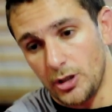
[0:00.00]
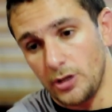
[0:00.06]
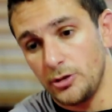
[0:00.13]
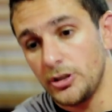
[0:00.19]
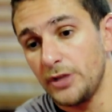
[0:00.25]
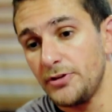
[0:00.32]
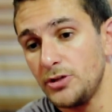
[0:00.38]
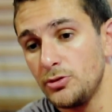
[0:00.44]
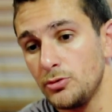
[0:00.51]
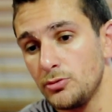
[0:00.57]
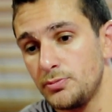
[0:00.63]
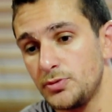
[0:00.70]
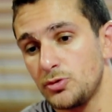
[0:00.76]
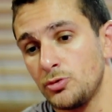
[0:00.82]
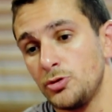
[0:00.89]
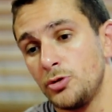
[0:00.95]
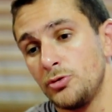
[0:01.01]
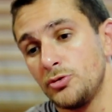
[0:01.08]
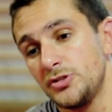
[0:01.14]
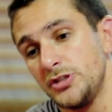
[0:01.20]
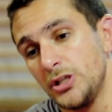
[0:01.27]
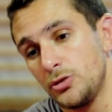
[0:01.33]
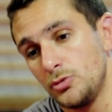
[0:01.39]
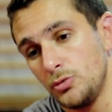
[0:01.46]
Il y en avait d'autres, parce qu'on donne aussi
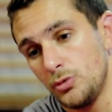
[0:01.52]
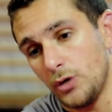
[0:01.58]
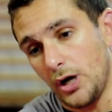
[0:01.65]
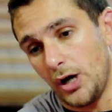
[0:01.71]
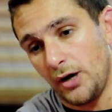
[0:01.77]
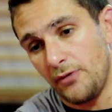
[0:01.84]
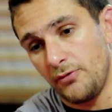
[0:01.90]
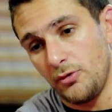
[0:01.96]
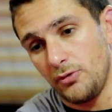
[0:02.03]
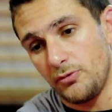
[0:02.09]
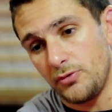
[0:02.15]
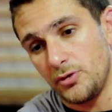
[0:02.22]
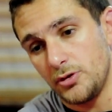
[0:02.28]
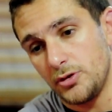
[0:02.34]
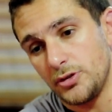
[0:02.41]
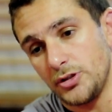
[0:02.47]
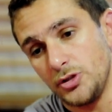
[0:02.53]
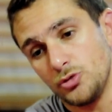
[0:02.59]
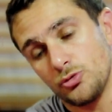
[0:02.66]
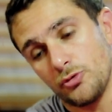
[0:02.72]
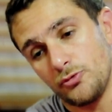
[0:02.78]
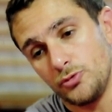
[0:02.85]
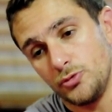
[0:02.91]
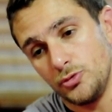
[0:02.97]
des cours à Vanves, ils
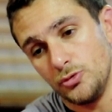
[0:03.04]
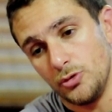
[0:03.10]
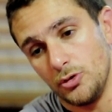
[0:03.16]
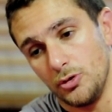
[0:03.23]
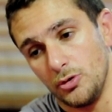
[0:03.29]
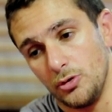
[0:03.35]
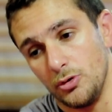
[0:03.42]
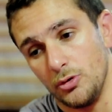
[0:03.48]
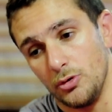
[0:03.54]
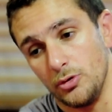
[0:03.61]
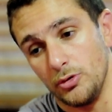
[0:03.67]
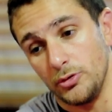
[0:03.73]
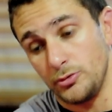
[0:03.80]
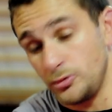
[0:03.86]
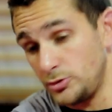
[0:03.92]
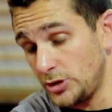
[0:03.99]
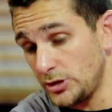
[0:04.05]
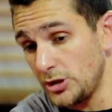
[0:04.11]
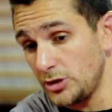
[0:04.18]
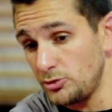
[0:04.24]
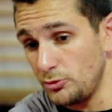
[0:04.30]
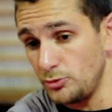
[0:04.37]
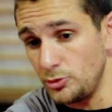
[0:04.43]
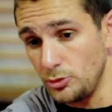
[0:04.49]
sont venus, euh, certains ils
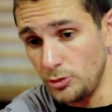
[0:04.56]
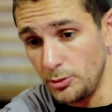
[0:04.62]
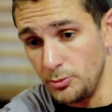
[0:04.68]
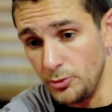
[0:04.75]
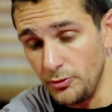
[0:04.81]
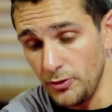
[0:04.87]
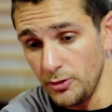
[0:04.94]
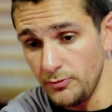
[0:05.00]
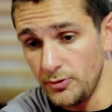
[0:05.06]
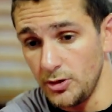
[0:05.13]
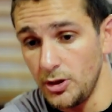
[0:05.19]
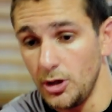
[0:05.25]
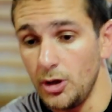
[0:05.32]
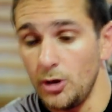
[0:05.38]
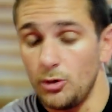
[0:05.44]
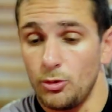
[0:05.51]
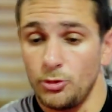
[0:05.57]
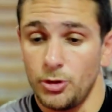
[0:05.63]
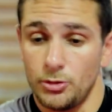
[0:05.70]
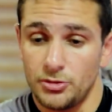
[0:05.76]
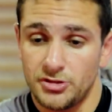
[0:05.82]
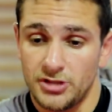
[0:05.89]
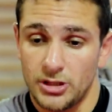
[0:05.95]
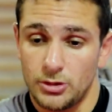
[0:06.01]
sont venus du club de Vanves. On donne
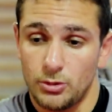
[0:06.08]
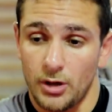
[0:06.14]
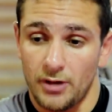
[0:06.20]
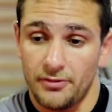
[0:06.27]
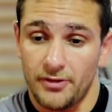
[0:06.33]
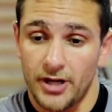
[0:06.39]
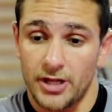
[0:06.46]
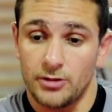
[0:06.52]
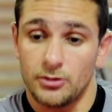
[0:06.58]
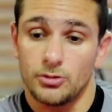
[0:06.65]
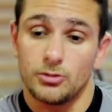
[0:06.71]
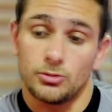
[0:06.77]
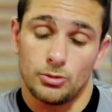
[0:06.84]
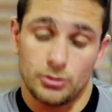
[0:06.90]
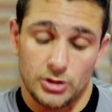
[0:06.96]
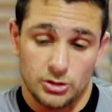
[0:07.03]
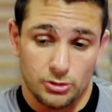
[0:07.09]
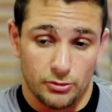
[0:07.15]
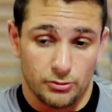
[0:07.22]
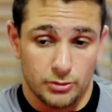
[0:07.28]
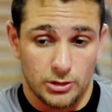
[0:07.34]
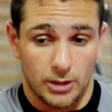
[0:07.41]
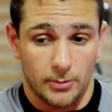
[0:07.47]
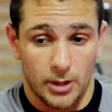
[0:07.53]
aussi des cours à Fresnes, d'autres qui sont
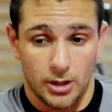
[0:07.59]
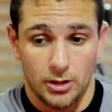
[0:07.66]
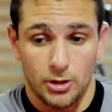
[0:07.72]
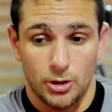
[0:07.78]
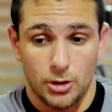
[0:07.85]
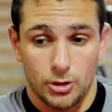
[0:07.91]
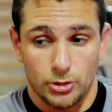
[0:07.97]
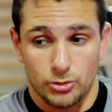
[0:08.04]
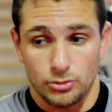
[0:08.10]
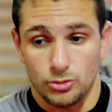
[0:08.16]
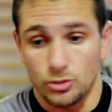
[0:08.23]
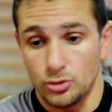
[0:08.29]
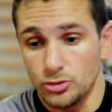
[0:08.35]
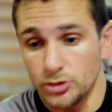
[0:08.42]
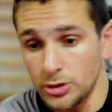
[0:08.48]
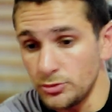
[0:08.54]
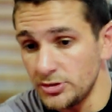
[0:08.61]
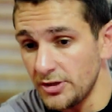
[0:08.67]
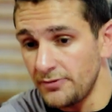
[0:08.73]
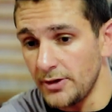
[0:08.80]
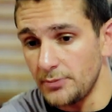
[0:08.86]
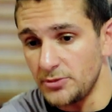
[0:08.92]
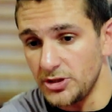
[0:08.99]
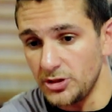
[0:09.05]
venus de là-bas. Du coup, ça nous a
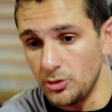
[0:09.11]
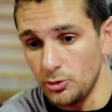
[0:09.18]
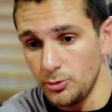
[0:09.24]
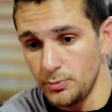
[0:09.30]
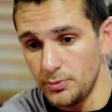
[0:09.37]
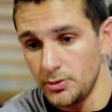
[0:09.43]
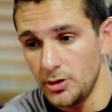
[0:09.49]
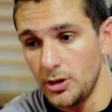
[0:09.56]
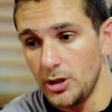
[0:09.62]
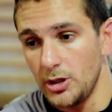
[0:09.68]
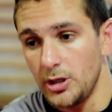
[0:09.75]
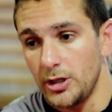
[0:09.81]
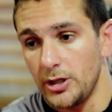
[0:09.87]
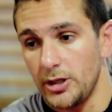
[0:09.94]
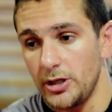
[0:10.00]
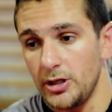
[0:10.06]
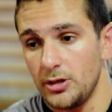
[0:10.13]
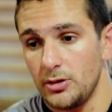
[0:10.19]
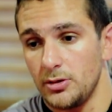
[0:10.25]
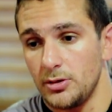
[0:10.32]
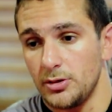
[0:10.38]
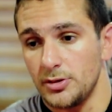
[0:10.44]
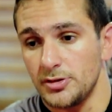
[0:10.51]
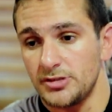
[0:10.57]
fait un petit groupe et
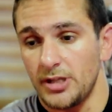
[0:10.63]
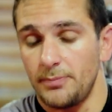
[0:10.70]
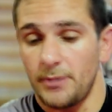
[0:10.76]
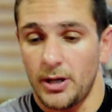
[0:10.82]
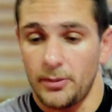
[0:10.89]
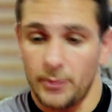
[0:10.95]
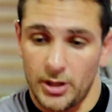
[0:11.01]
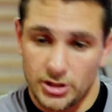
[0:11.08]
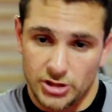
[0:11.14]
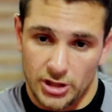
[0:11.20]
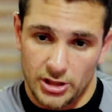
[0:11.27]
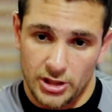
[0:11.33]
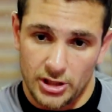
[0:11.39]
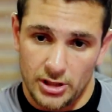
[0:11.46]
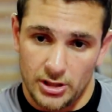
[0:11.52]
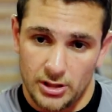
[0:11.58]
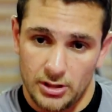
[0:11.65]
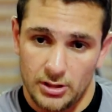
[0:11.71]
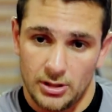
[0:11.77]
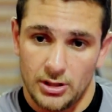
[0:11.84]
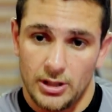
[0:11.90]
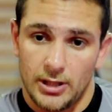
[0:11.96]
euh, ça permet à chacun